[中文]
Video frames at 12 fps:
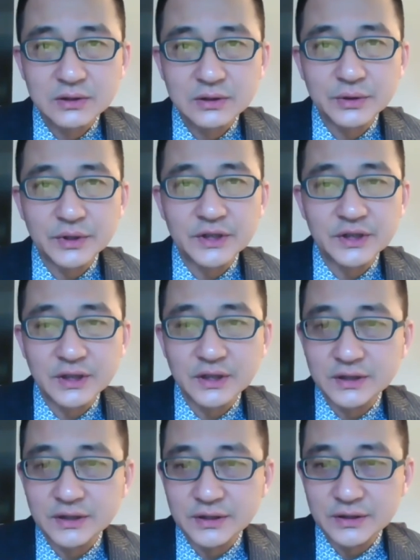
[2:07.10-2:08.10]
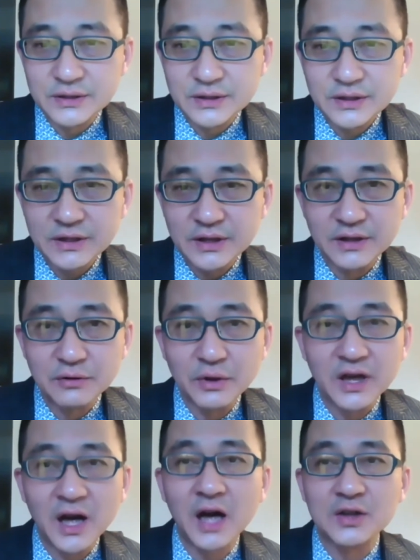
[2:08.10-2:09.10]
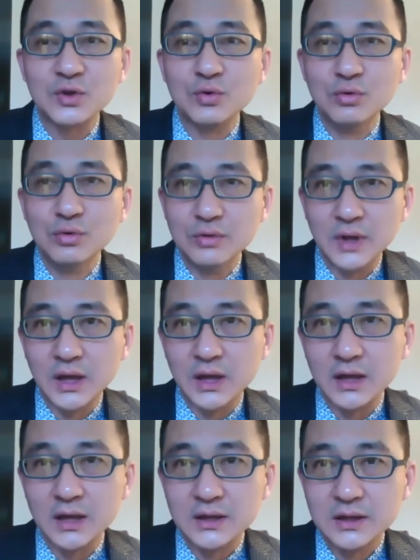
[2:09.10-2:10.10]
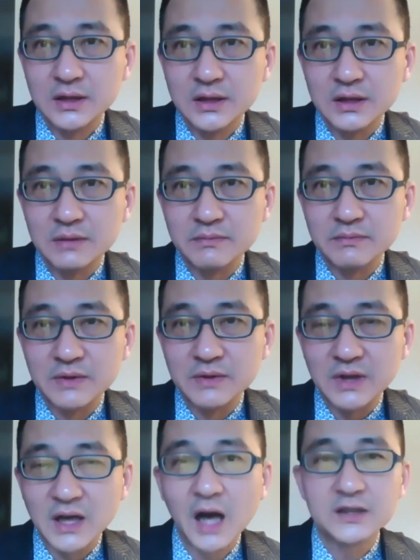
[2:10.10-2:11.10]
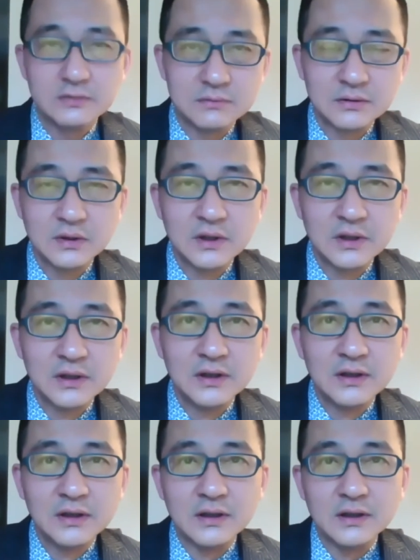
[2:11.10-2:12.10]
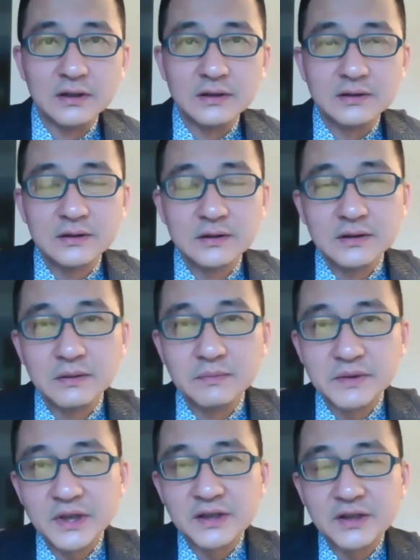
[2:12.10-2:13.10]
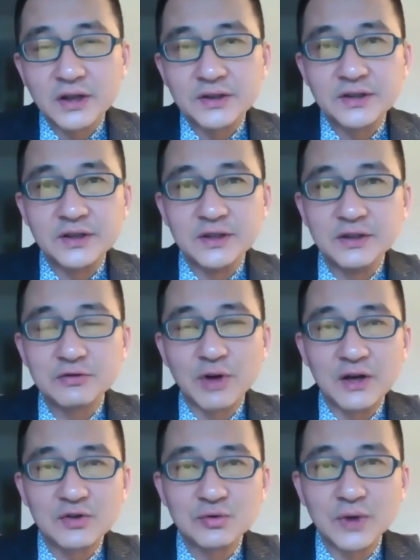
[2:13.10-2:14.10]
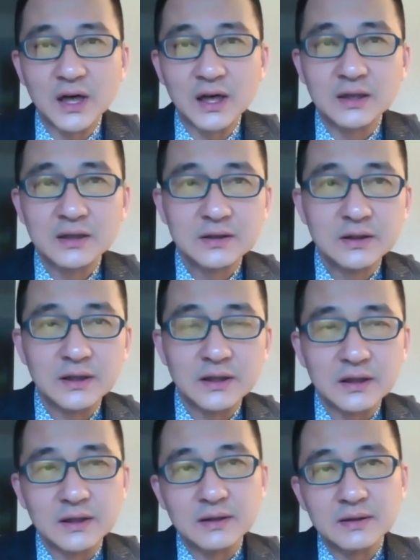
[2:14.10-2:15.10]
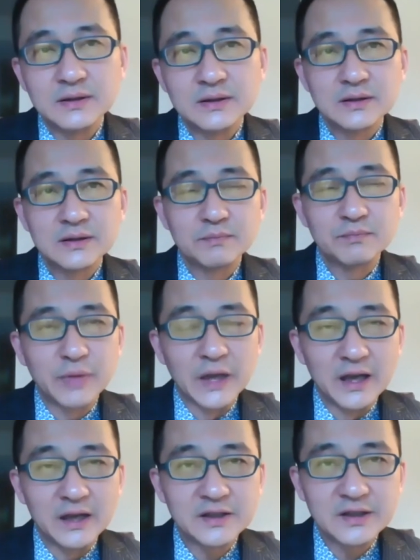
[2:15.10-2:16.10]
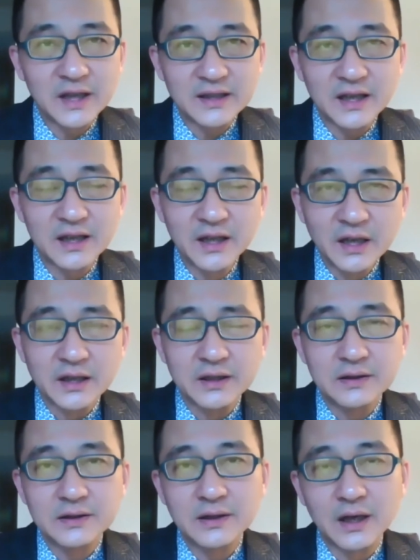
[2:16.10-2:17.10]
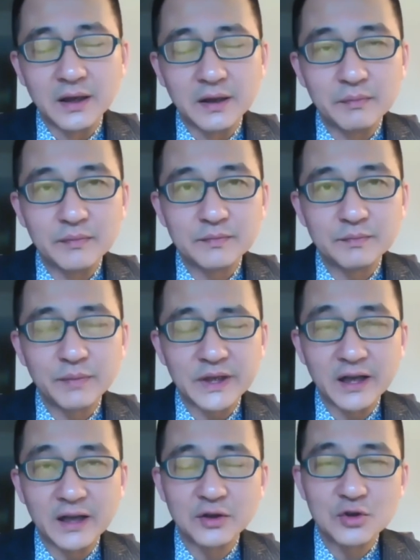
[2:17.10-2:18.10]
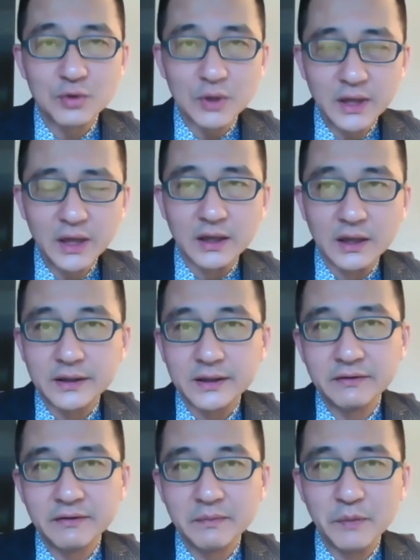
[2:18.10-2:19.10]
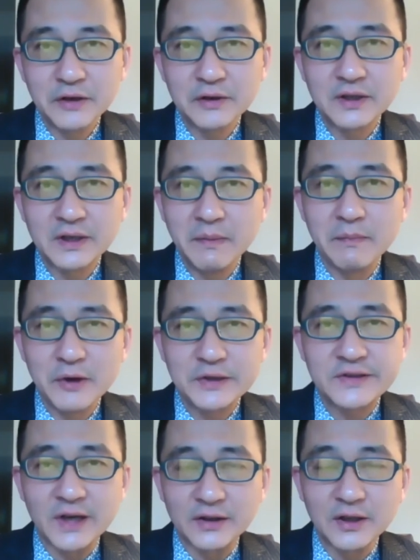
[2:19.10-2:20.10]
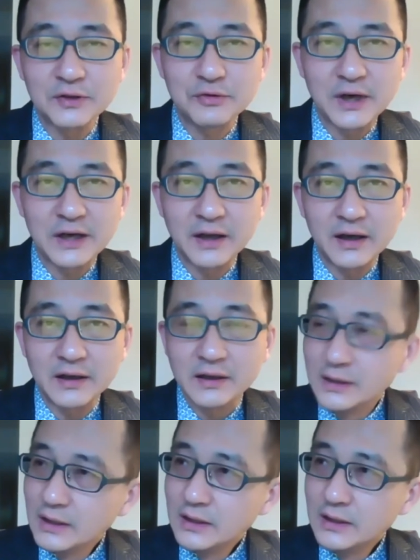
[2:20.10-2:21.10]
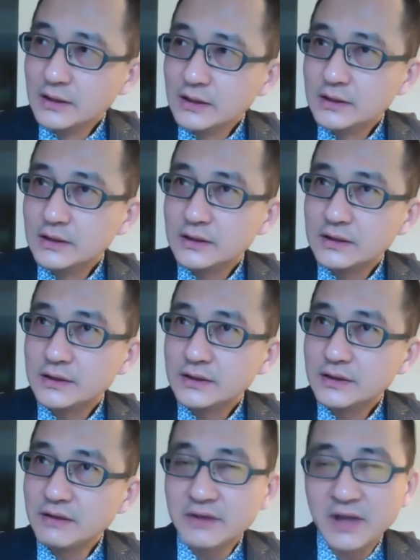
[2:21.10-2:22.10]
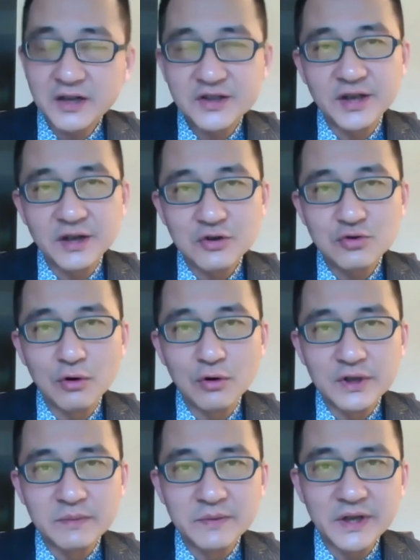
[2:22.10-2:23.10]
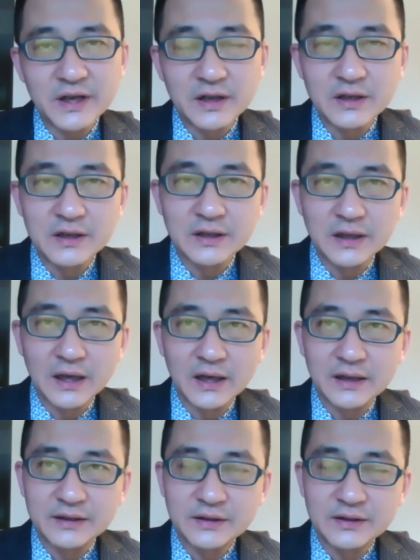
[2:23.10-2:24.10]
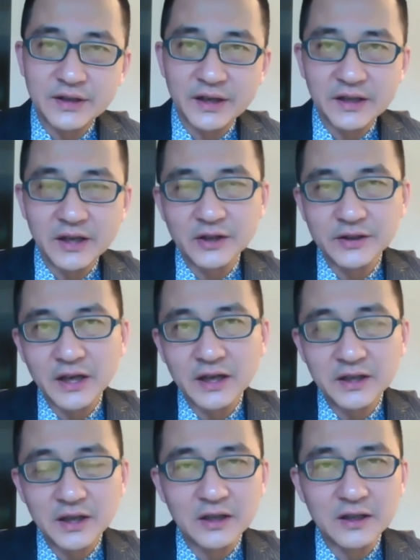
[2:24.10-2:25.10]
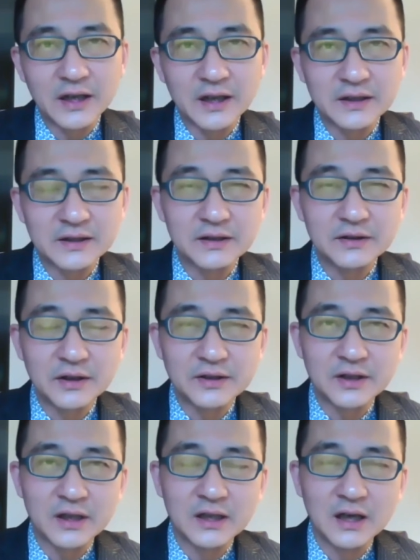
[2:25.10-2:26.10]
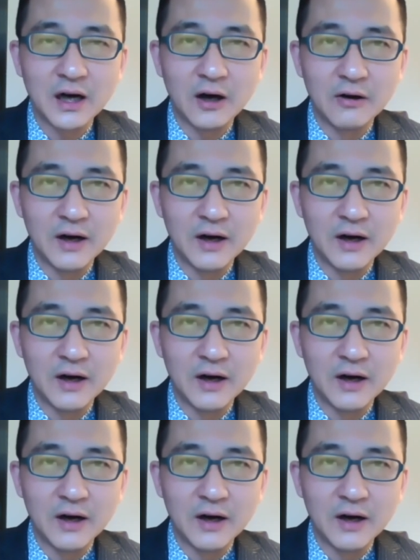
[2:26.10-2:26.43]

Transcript: 会这个可能会抗毒、抗疫。那么这个消息一传出啊，呃，本来是大家愣了啊，把大家都说愣了，因为没有根本没有想到，居然哎，呃，因为他之前说过什么这个啊，这个药那个药啊，这个药效很好